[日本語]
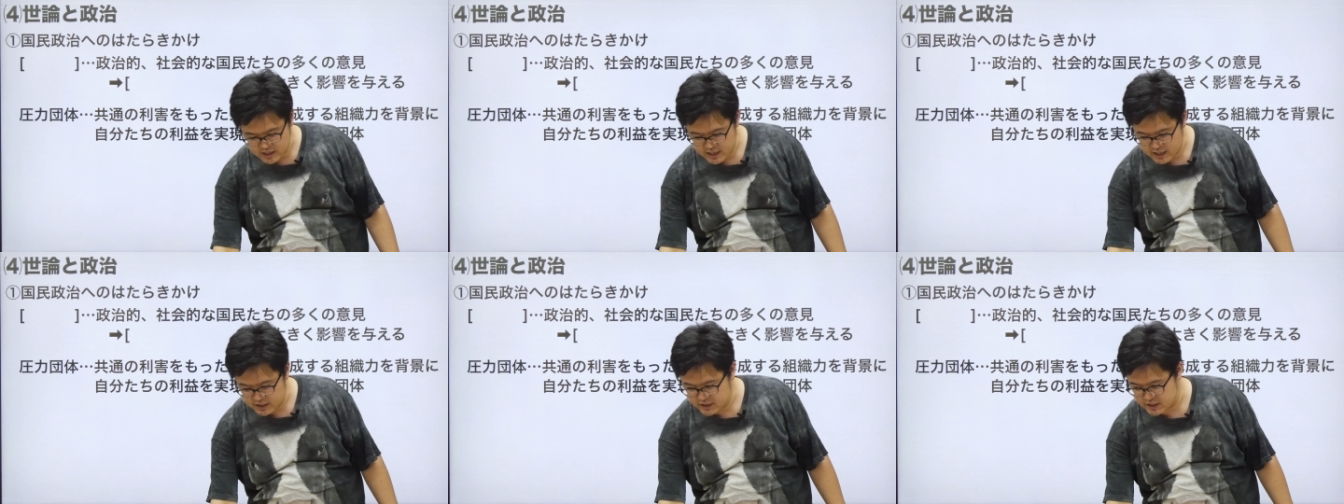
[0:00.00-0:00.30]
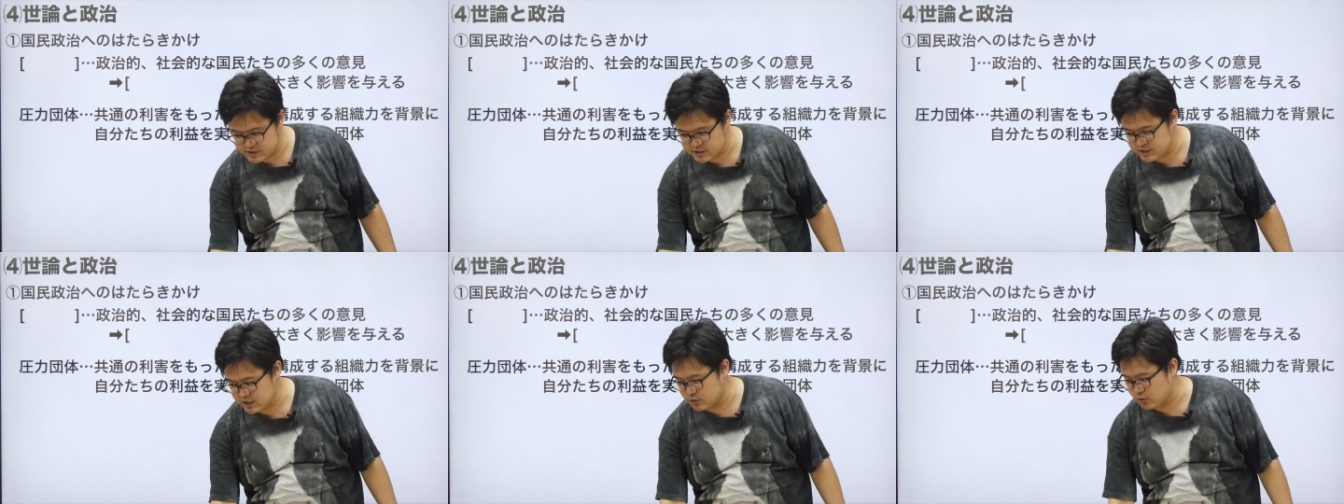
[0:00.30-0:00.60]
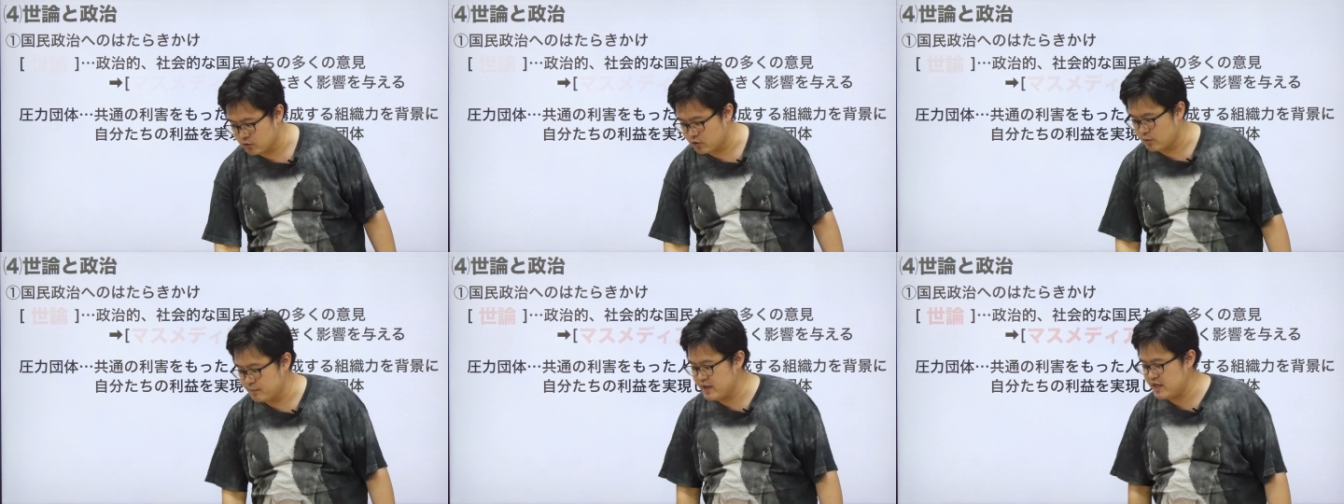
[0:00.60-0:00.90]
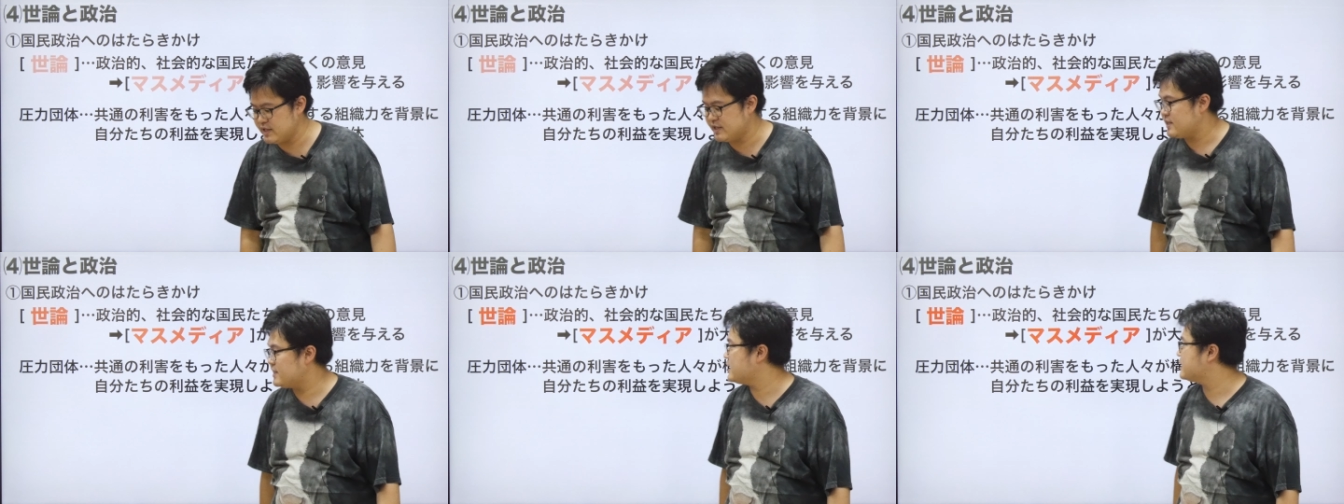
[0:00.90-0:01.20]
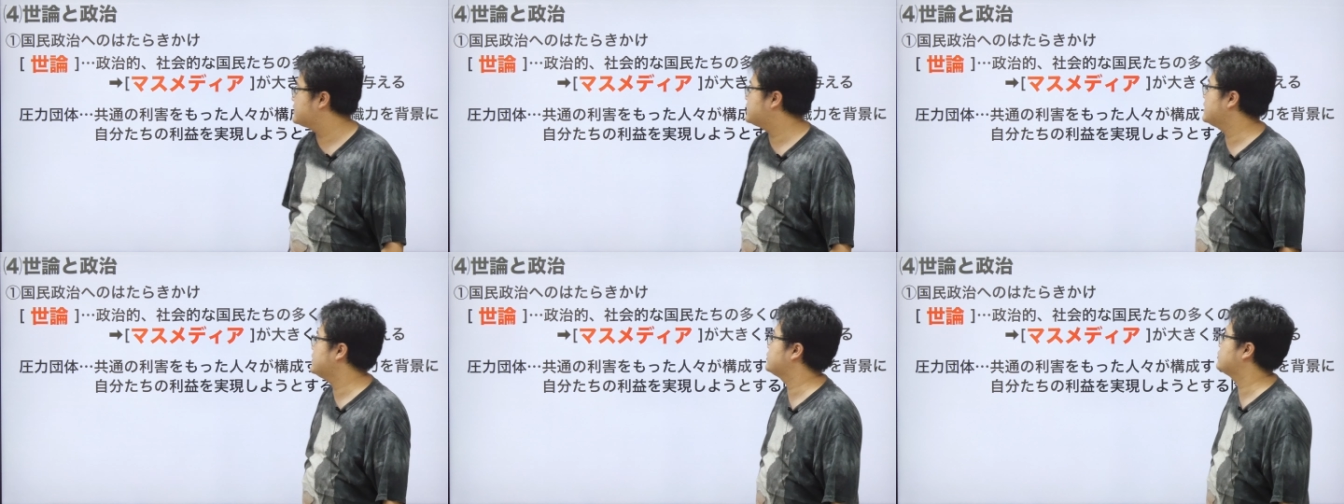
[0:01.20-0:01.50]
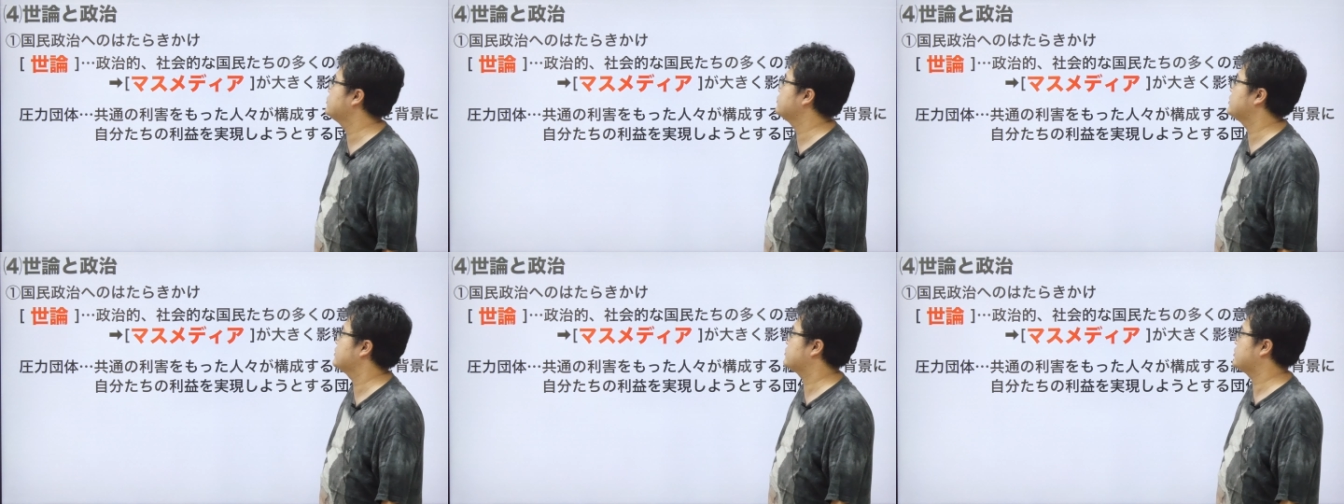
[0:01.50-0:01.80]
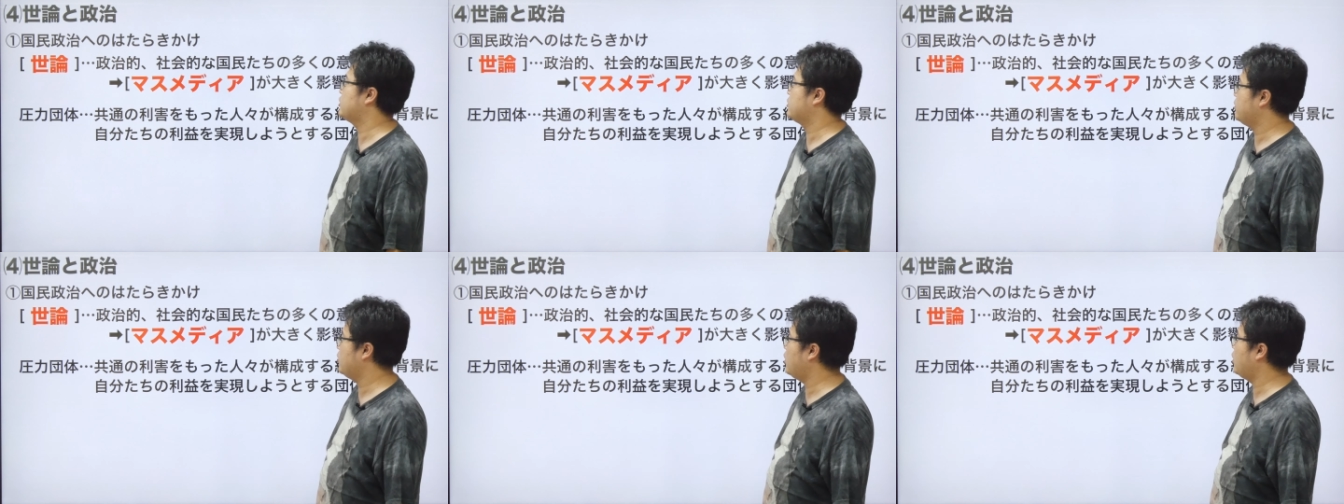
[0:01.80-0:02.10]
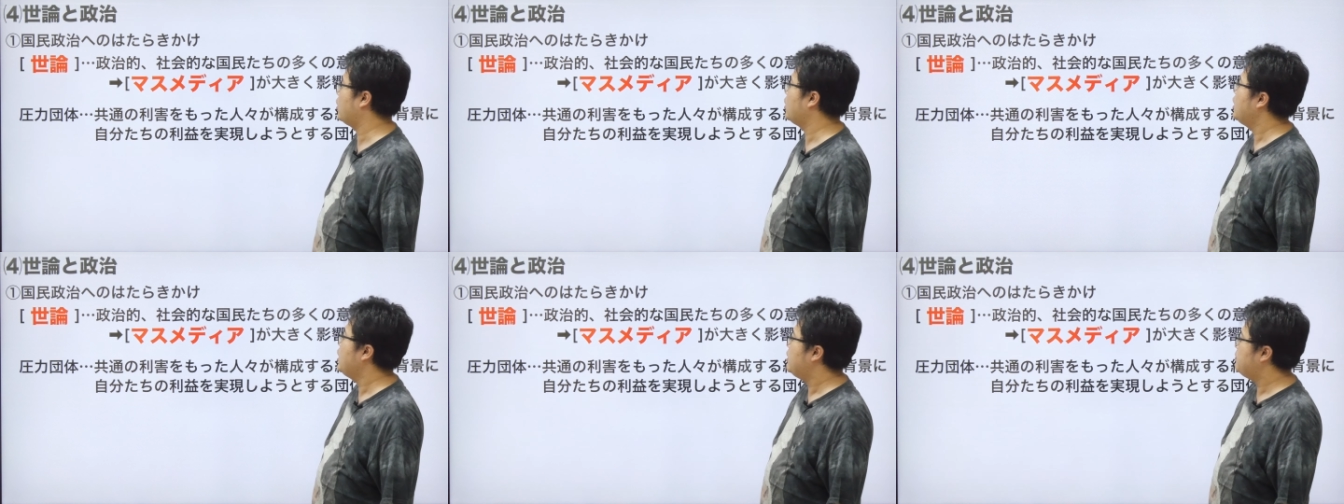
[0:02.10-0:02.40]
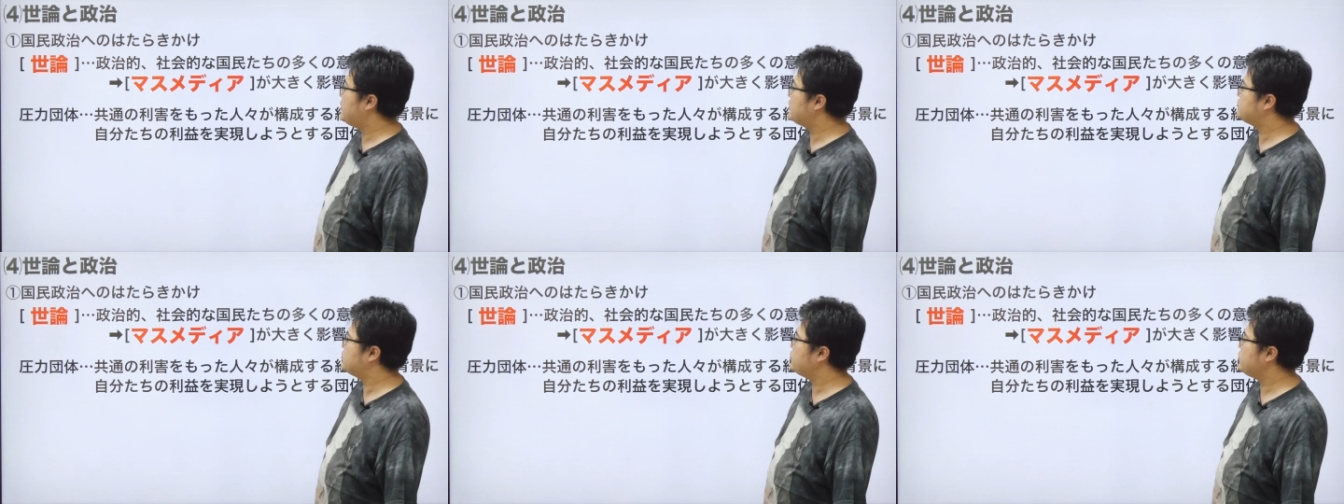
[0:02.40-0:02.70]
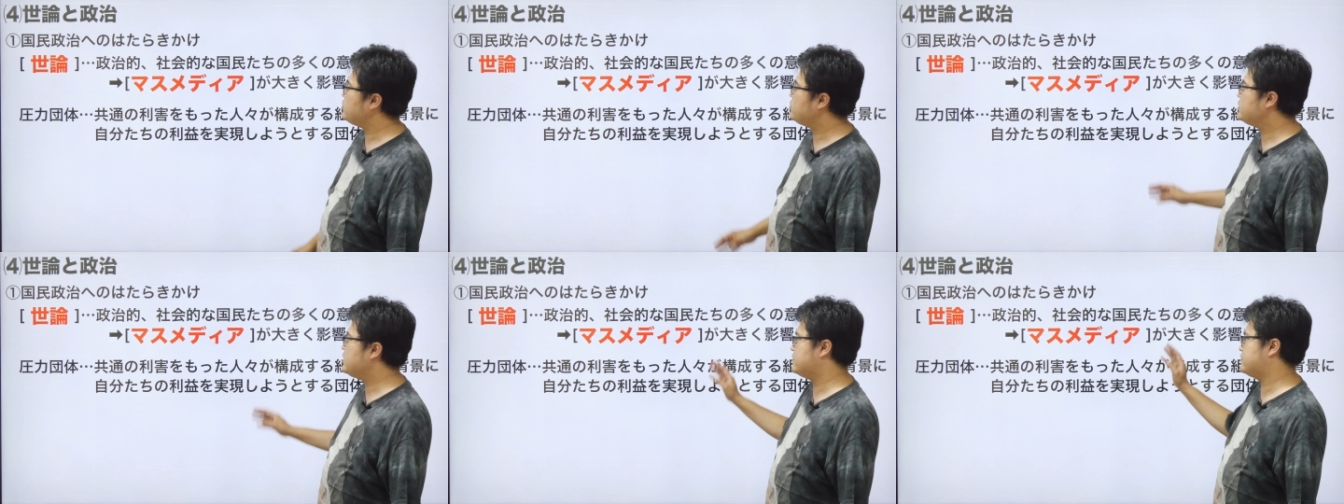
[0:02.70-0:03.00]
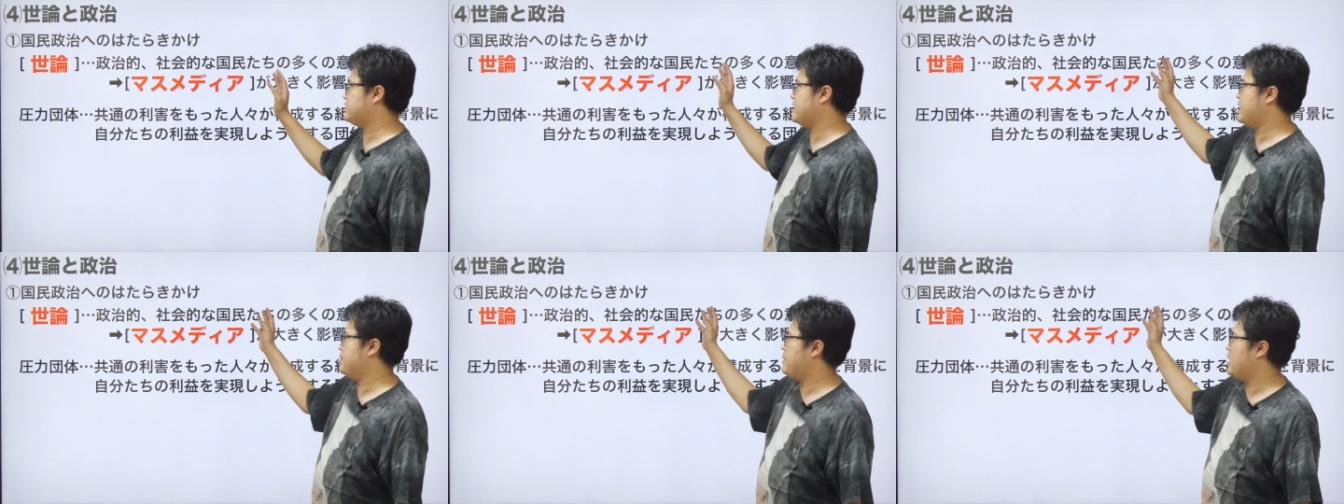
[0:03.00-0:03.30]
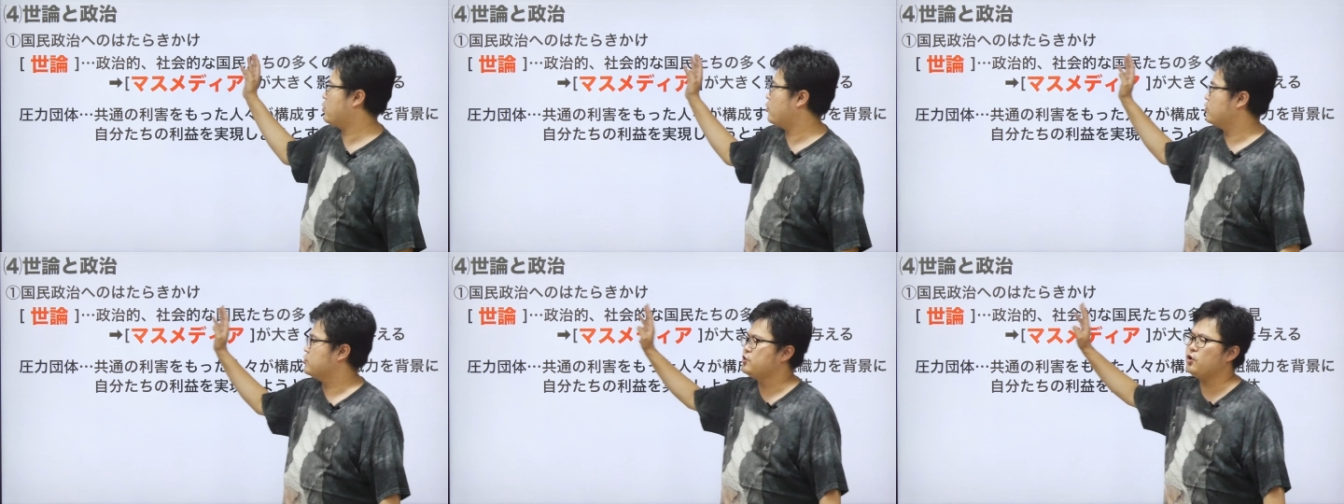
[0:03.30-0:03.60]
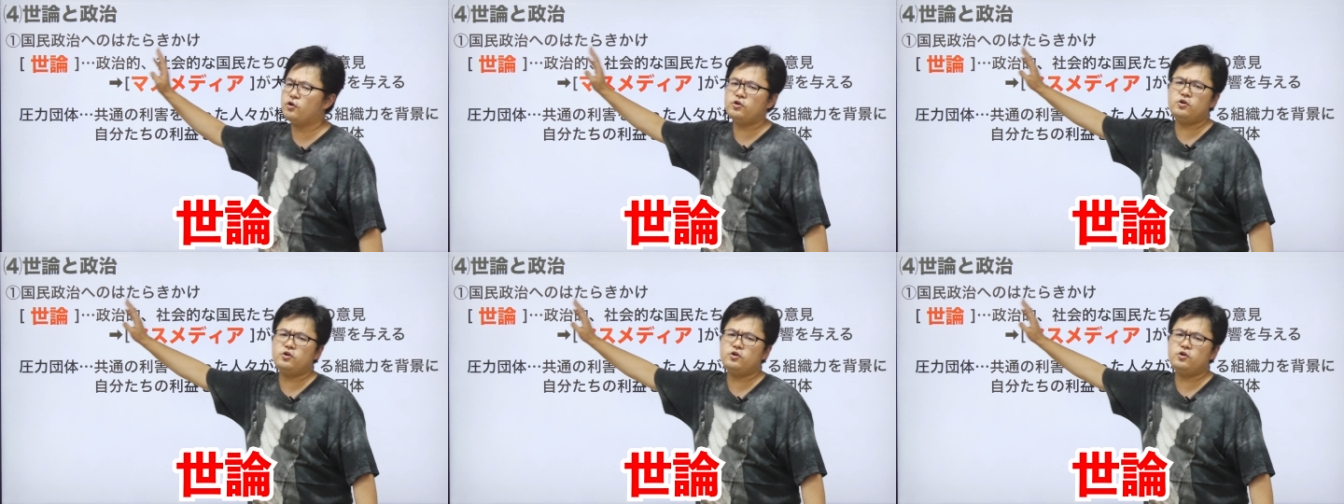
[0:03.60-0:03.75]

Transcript: な話がここメインになっていくんですけども、まあそれをですね、まあこう世